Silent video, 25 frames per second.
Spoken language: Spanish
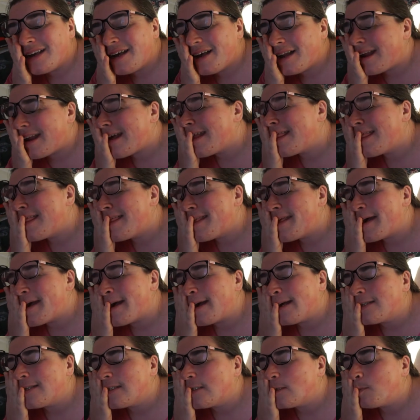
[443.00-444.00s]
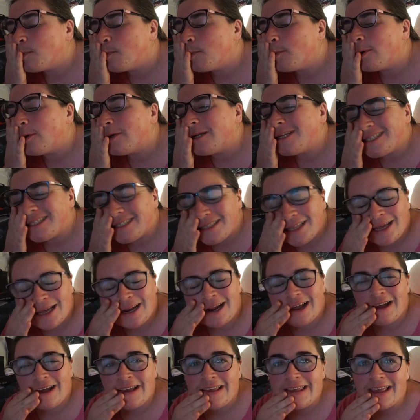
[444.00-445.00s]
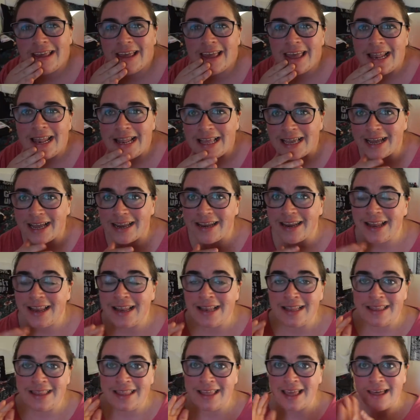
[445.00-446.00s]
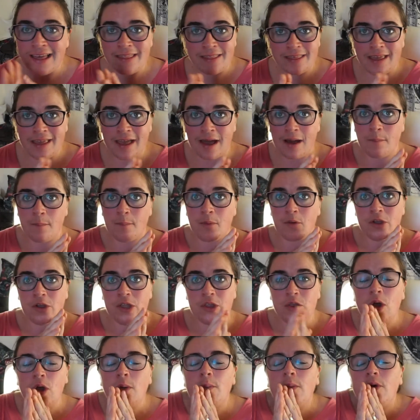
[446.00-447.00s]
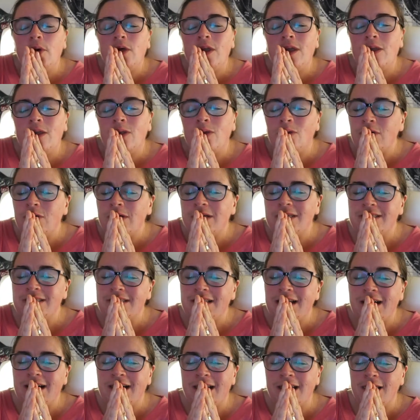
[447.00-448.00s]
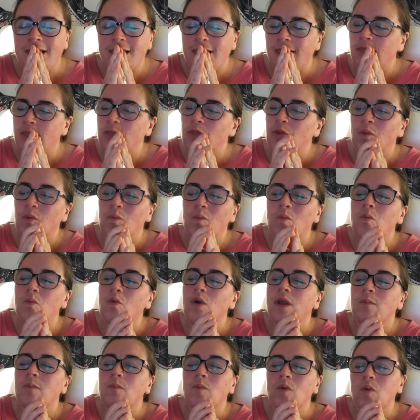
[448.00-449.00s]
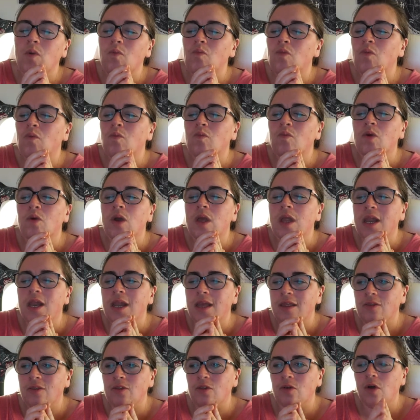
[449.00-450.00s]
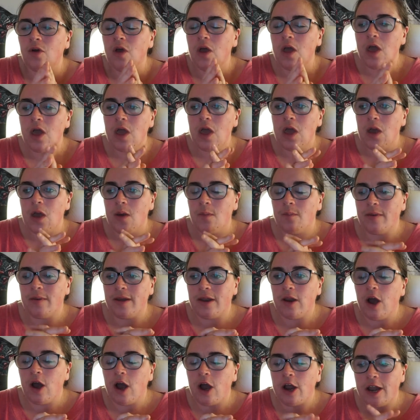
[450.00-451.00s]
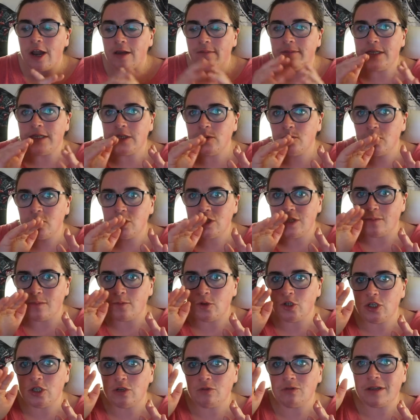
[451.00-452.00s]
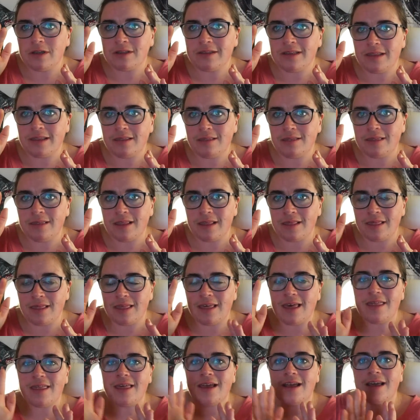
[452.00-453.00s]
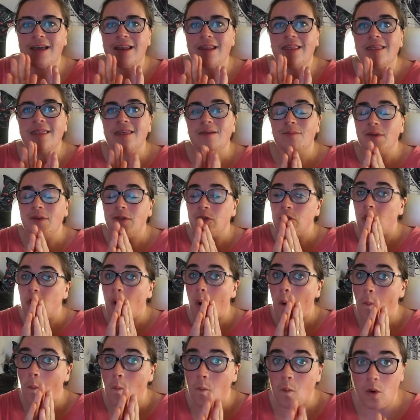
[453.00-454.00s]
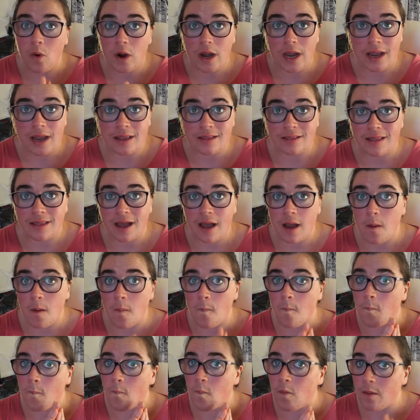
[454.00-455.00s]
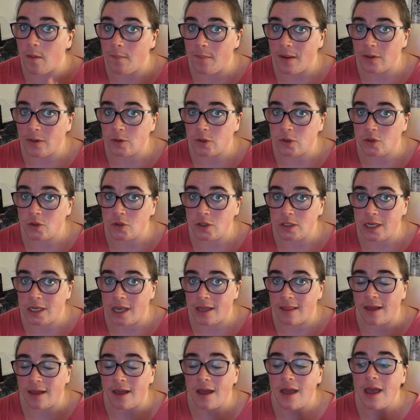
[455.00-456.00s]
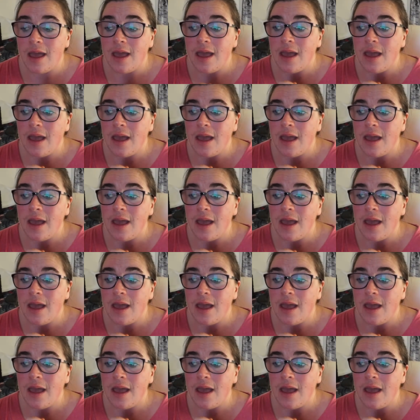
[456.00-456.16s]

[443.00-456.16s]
gracias por estar ahí. El canal día a día, poquito a poquito, está creciendo muy, muy, muy, muy lento, pero ahora mismo estamos en una tendencia de crecimiento muy lenta, muy pausada,